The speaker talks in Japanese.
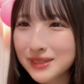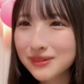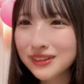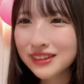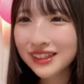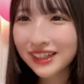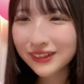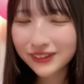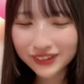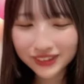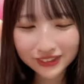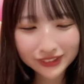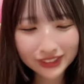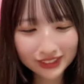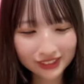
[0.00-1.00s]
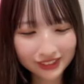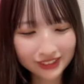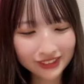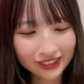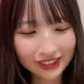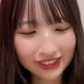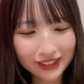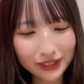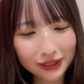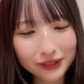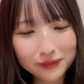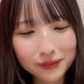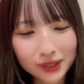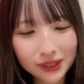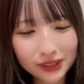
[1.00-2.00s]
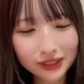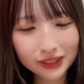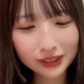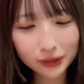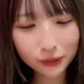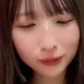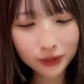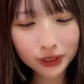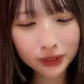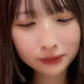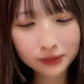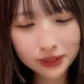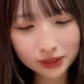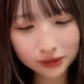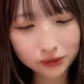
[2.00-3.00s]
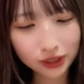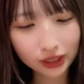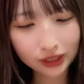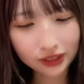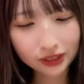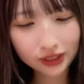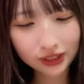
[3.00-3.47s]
自分がよく言うやつえみんな聞き覚えありますこれ